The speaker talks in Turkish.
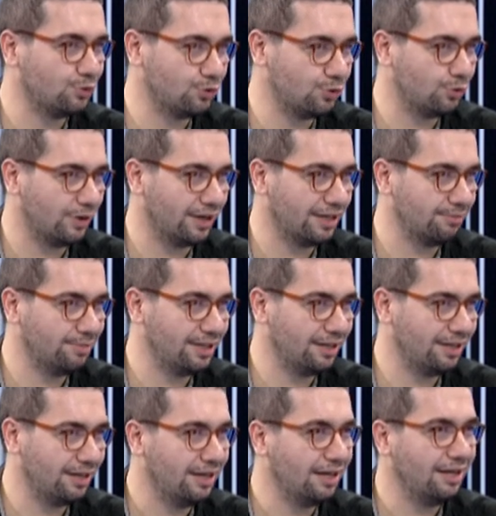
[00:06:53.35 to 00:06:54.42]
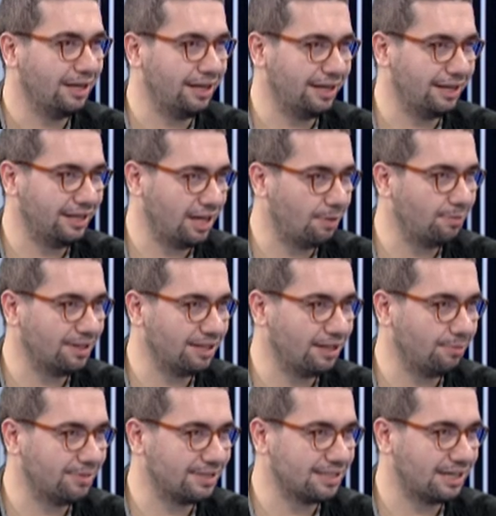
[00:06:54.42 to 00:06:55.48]
Yuvakimin e, yağmalanan
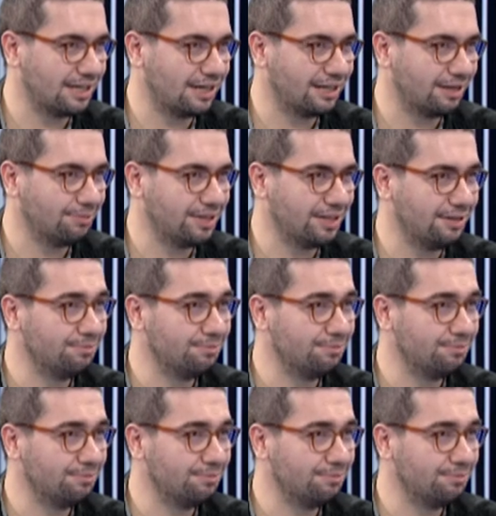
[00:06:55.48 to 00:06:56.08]
mezarlardan biri.